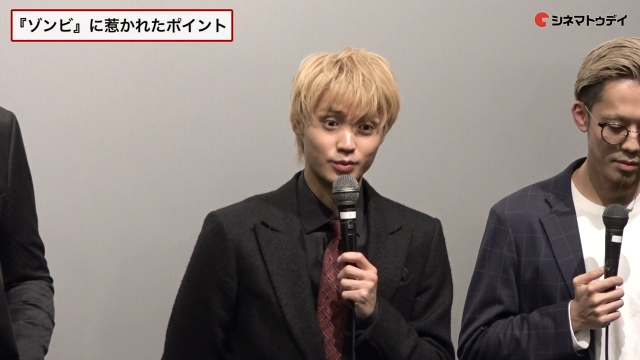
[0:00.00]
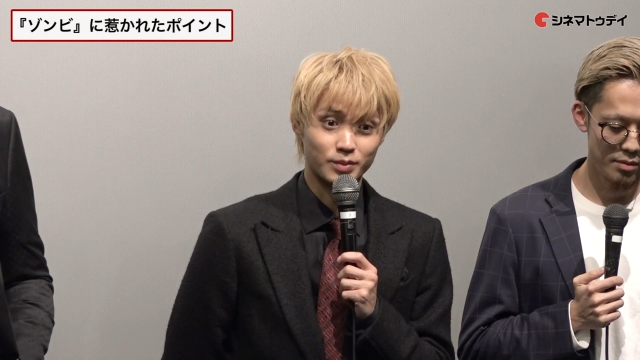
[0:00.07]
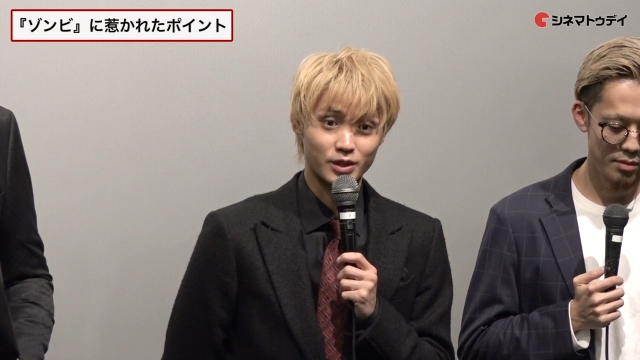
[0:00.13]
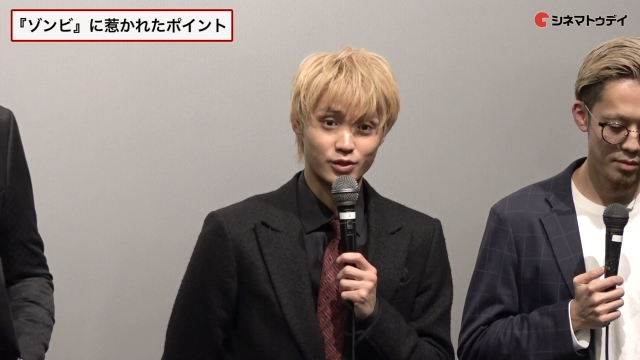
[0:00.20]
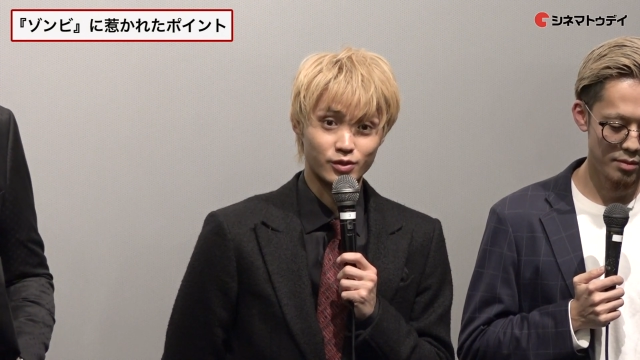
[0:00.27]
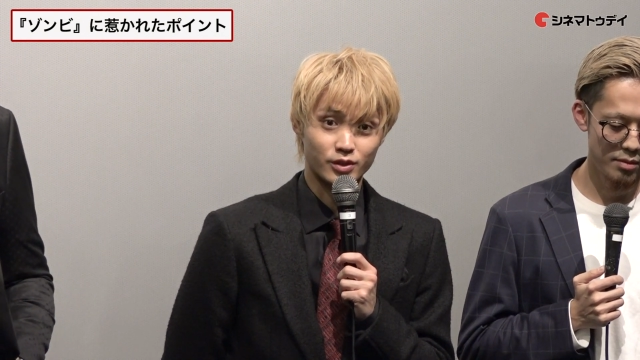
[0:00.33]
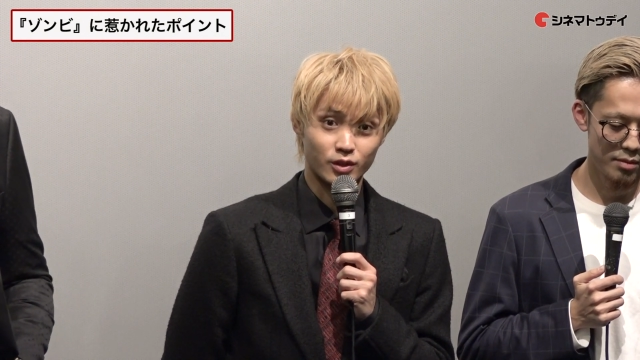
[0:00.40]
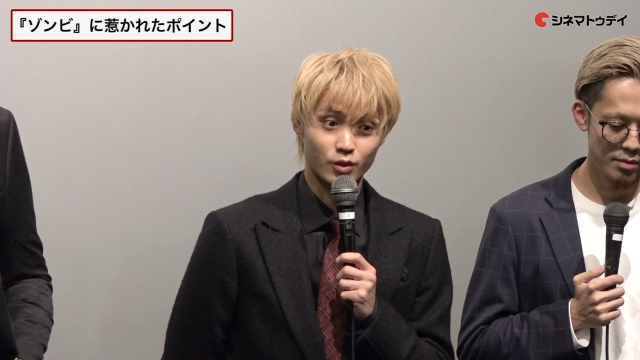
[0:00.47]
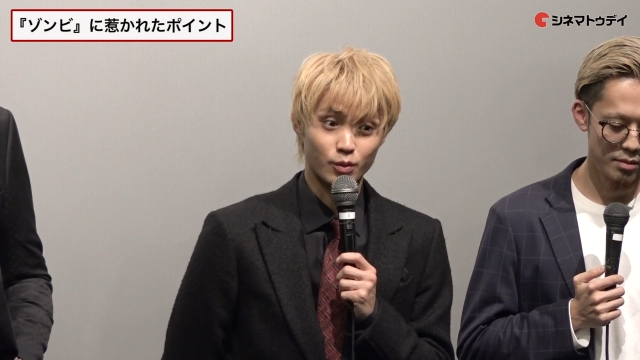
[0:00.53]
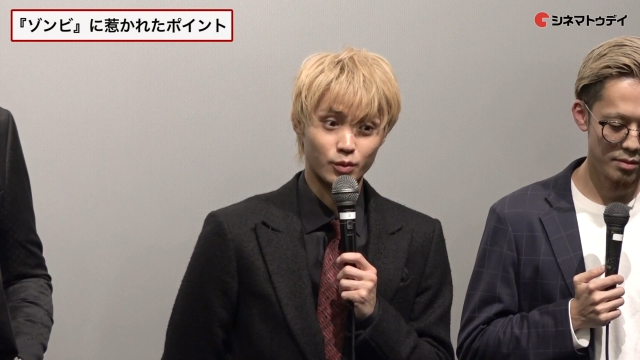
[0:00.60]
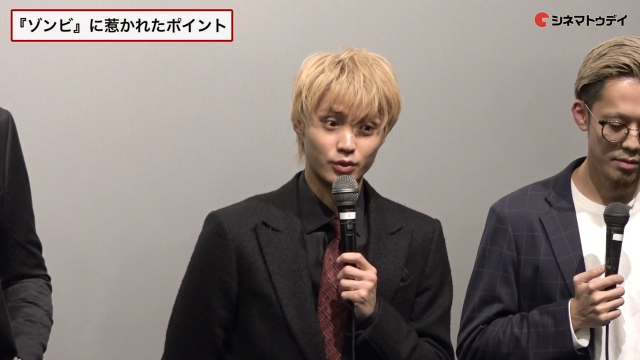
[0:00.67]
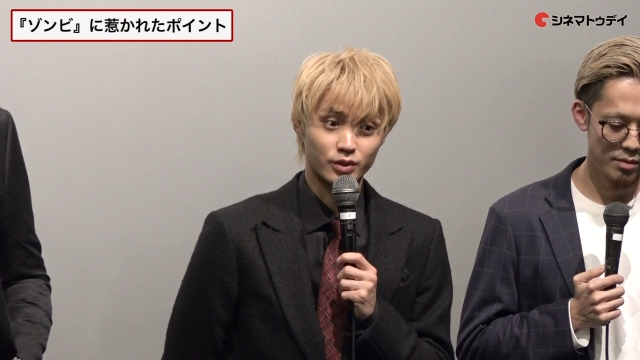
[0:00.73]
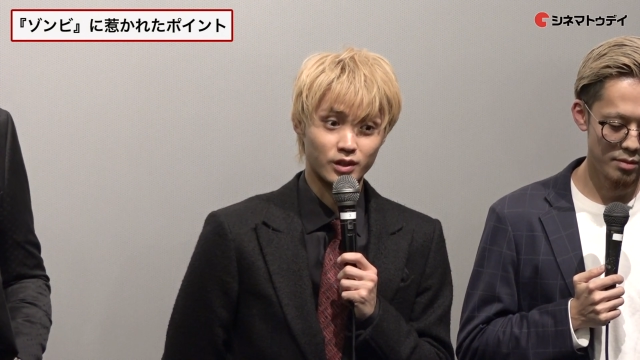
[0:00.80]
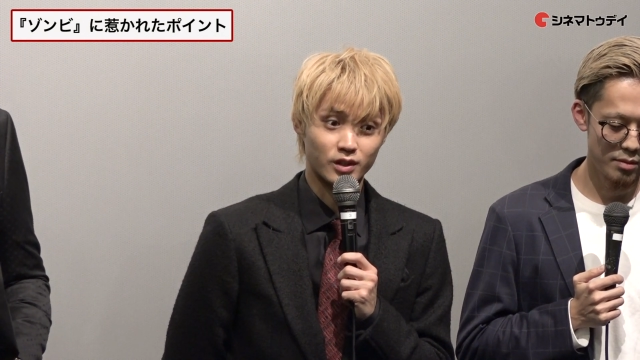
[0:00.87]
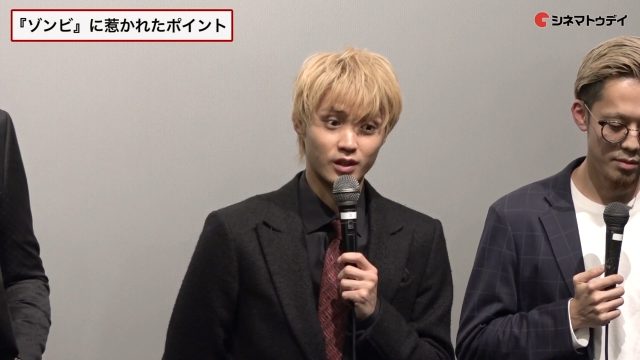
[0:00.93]
う場所にこ
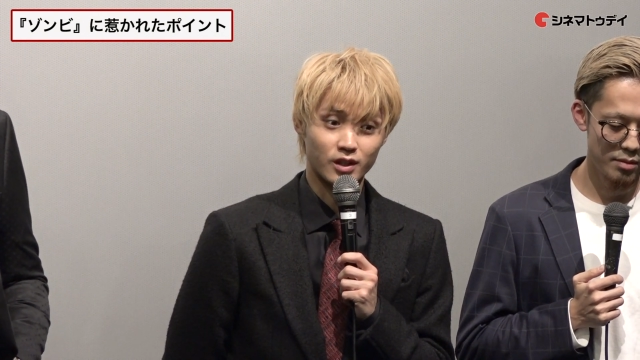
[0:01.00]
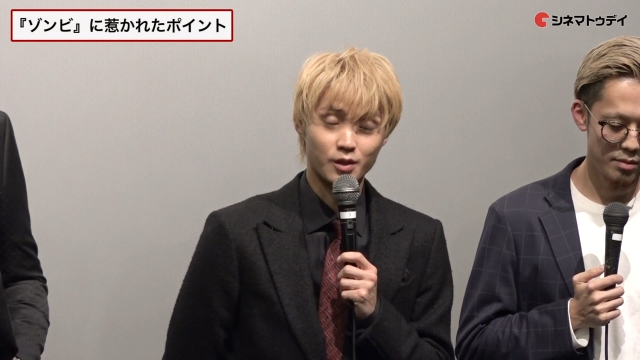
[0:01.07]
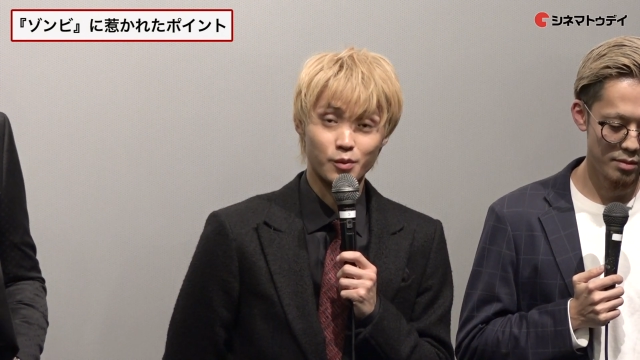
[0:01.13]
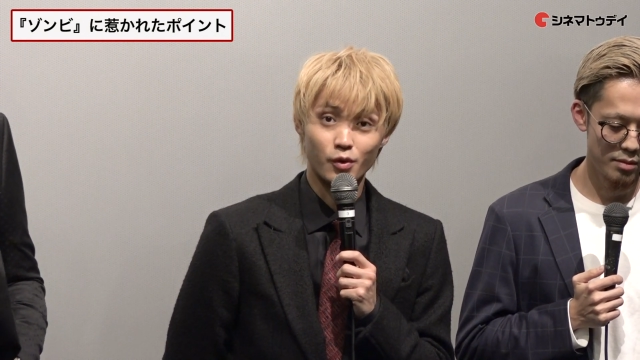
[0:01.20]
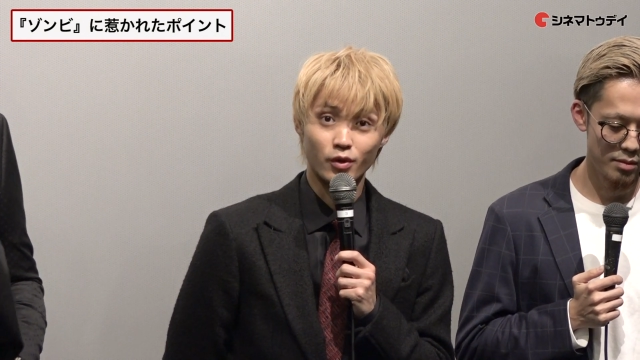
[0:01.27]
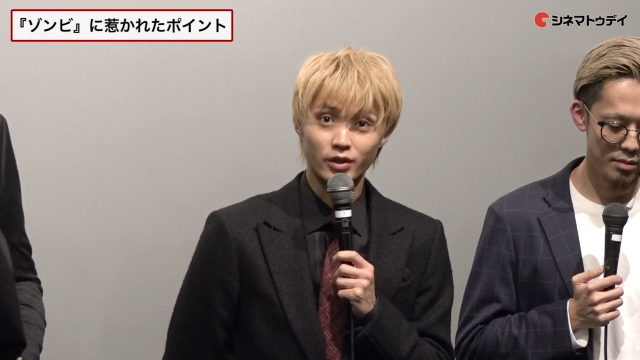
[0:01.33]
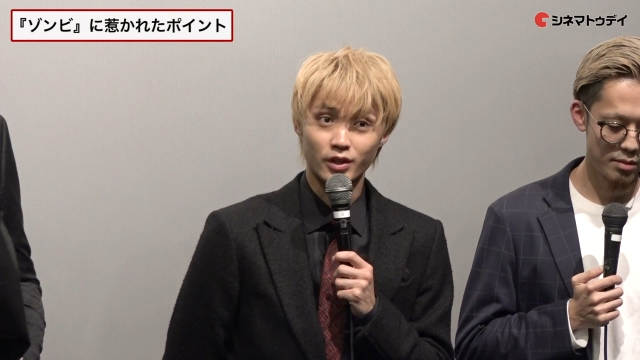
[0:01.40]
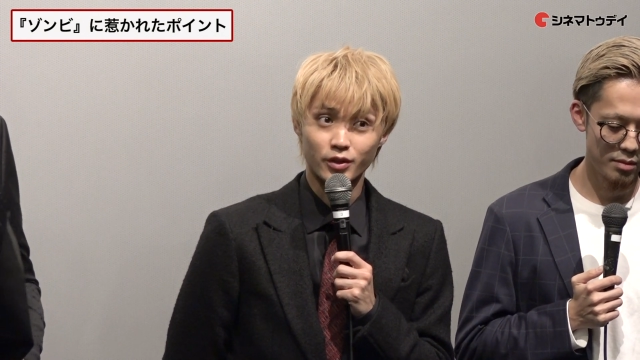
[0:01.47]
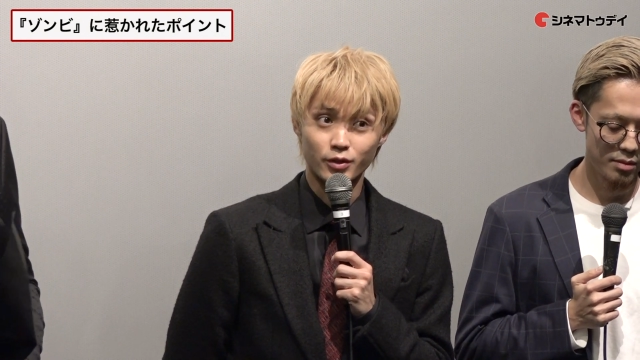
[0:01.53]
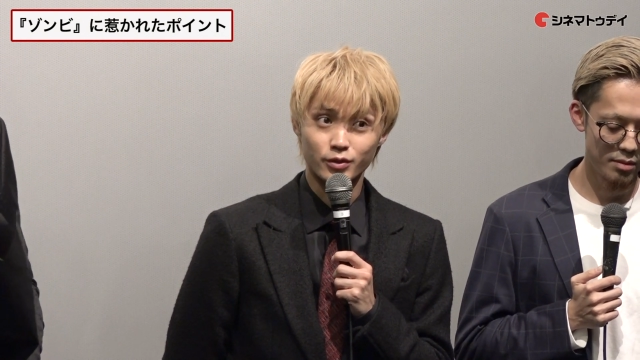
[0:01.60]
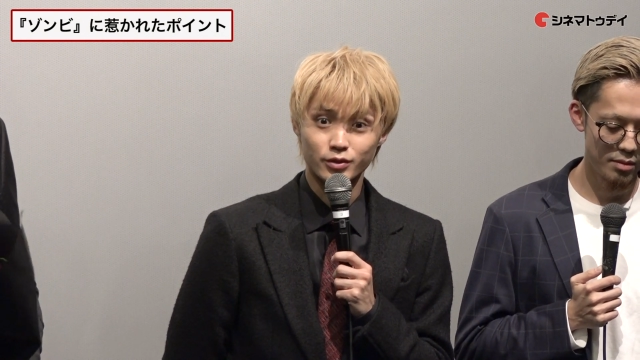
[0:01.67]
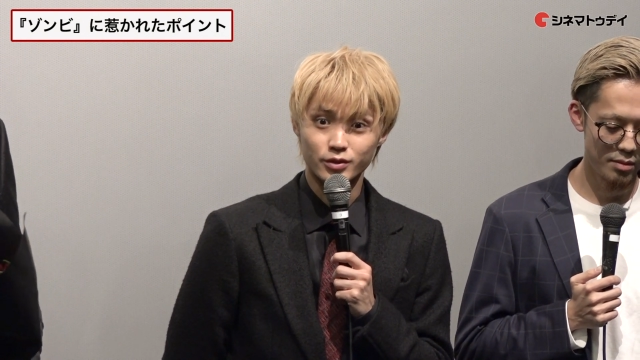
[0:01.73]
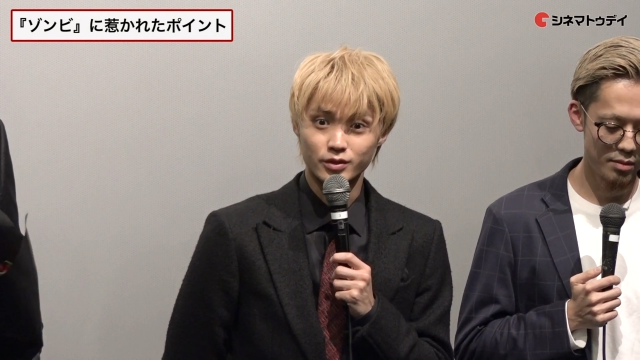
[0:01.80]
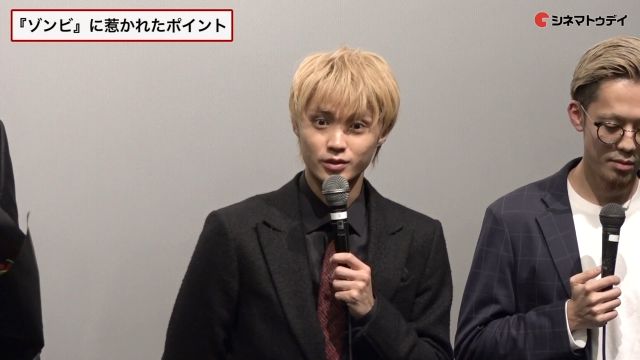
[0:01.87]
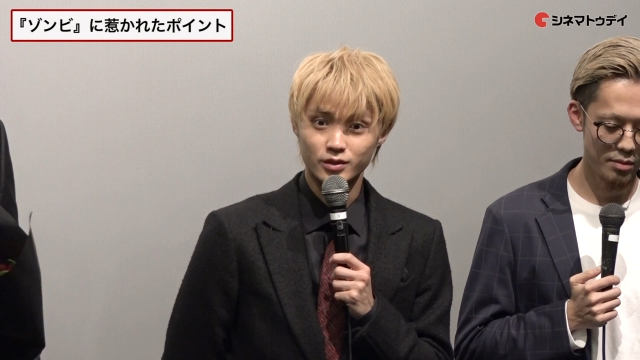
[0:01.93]
もっててでも結
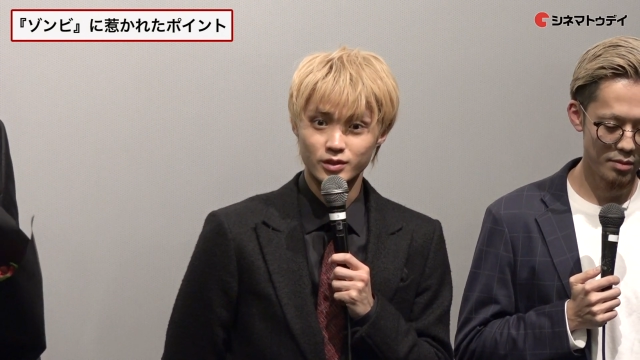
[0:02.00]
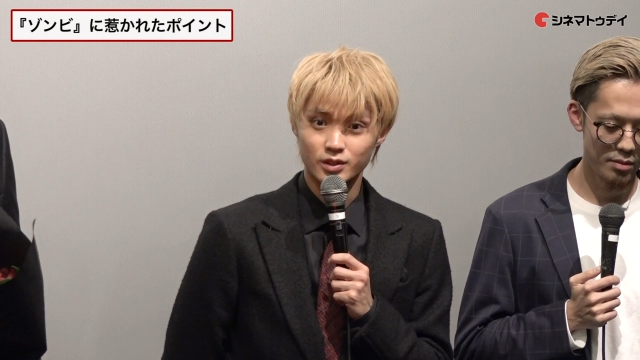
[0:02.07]
局